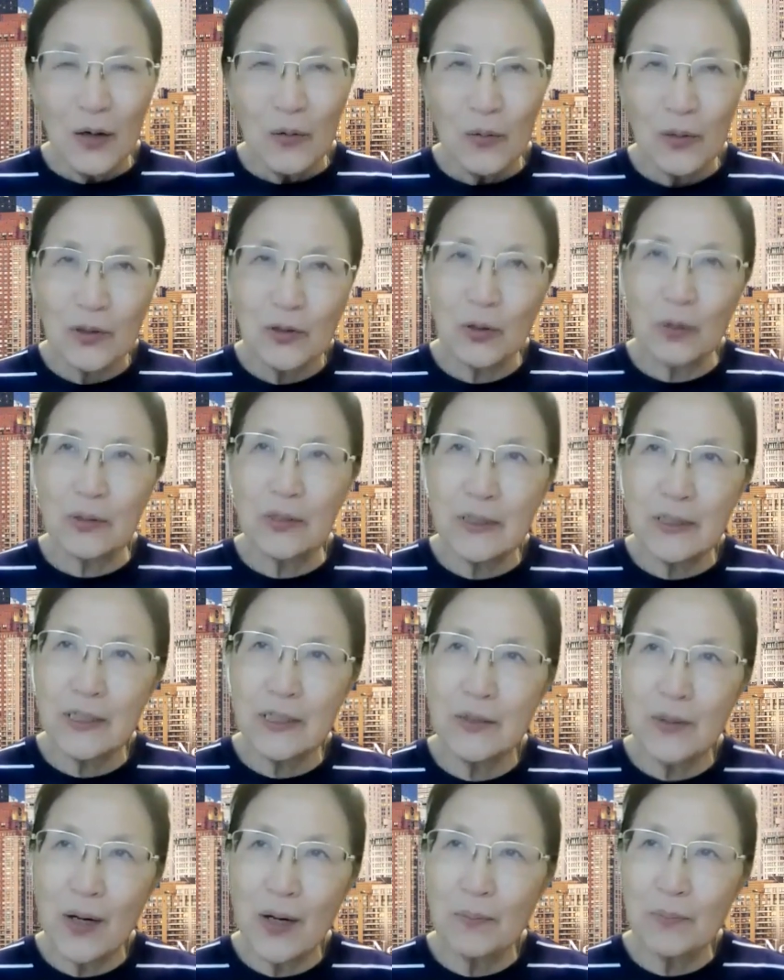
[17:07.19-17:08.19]
我总是
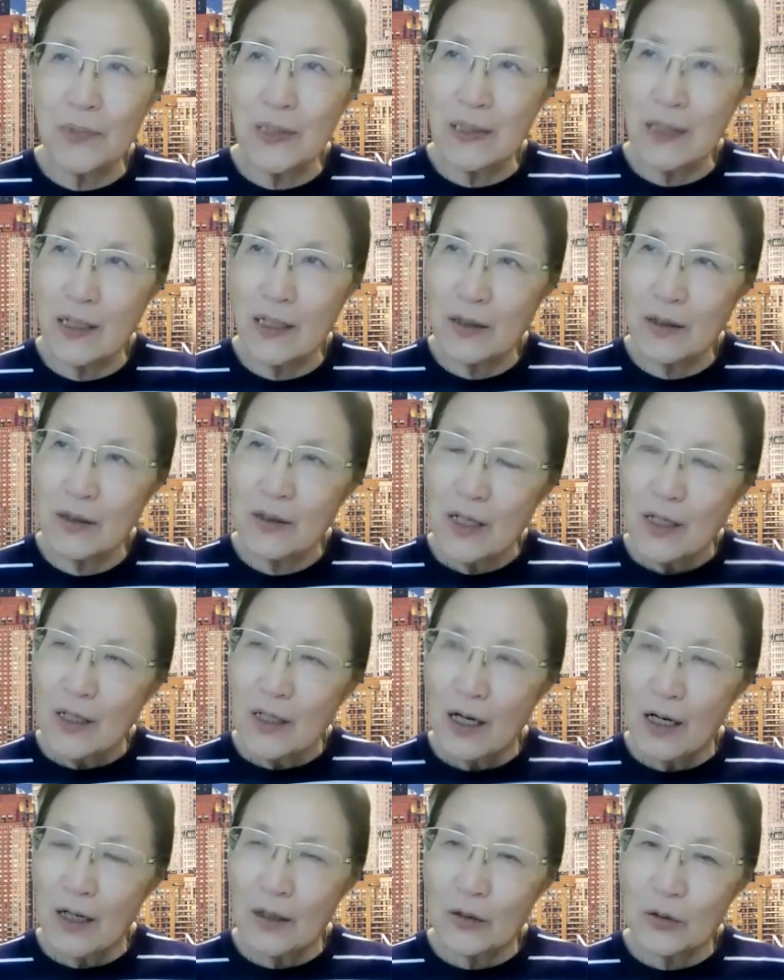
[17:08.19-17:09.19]
希望明天
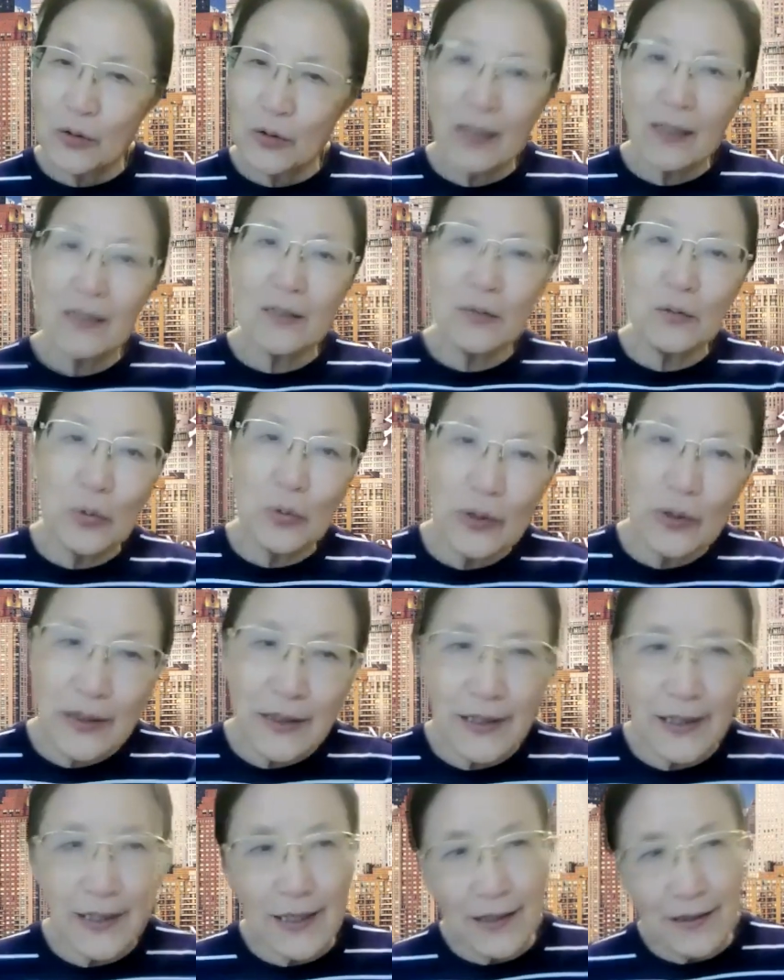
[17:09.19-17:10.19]
啊赚更多的
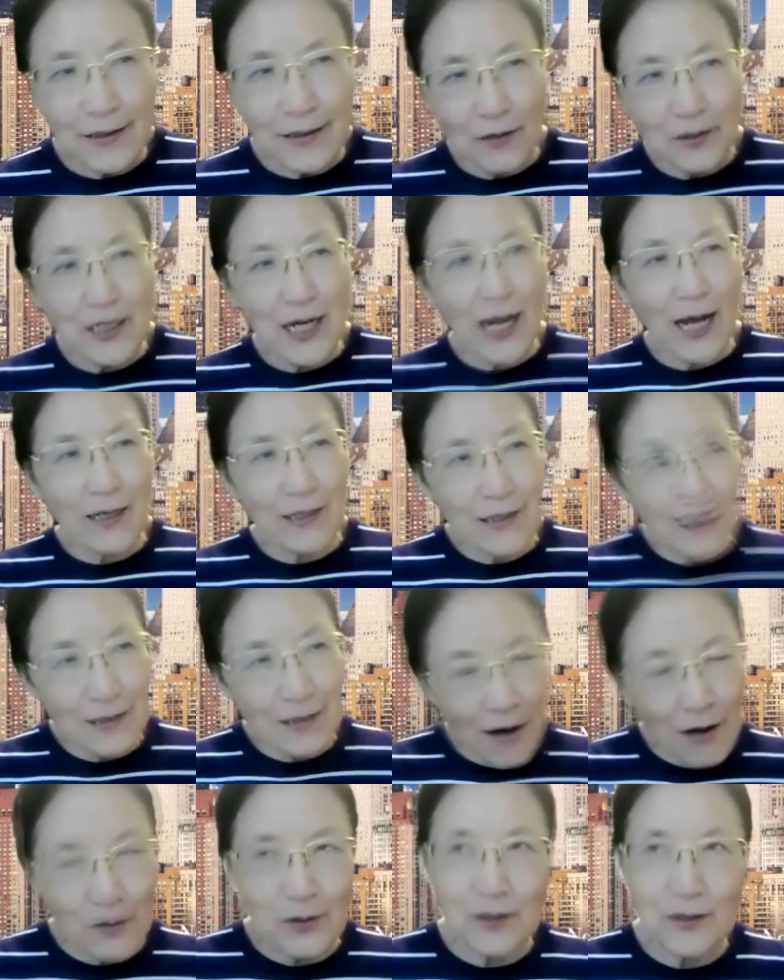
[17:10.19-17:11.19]
钱，要嫁更
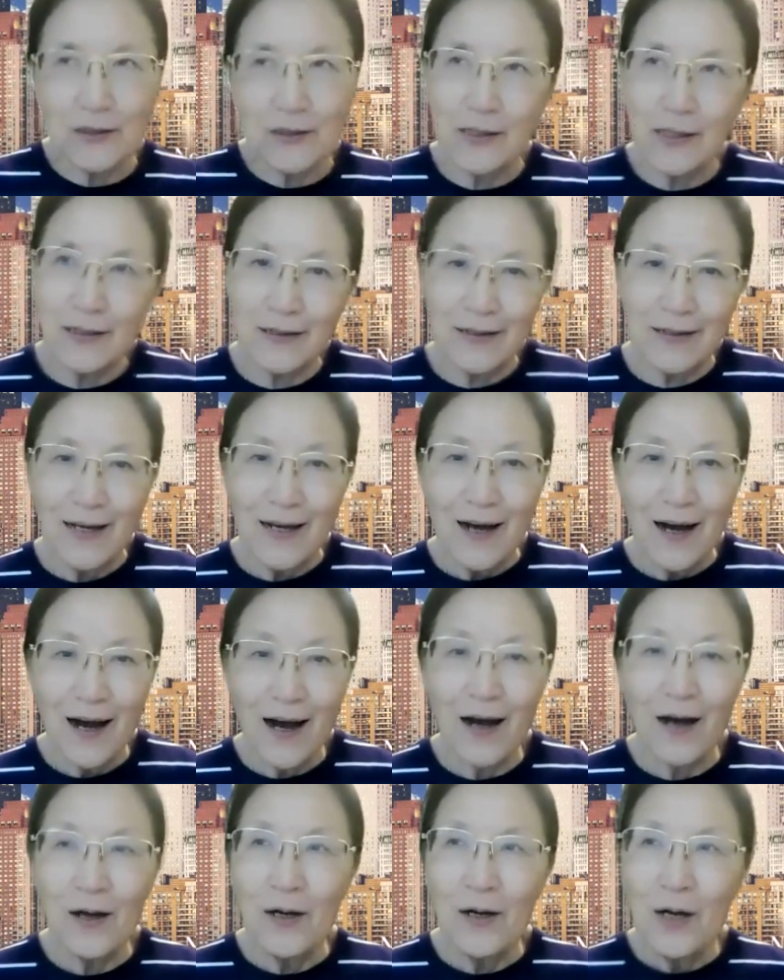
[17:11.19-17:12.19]
好的人
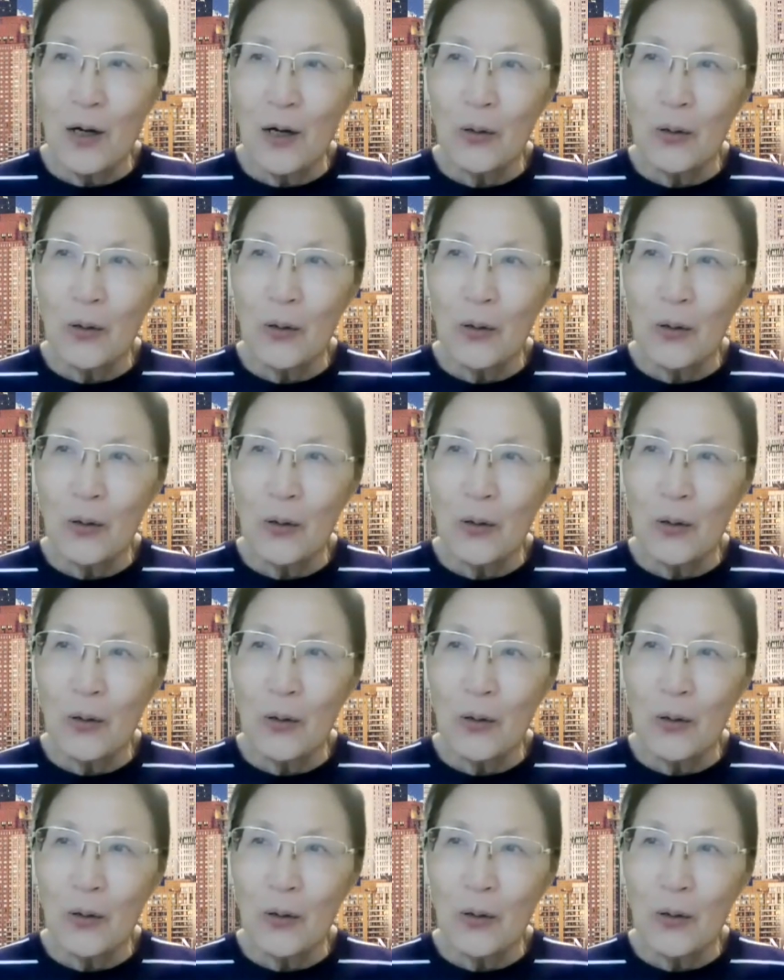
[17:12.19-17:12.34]
啊，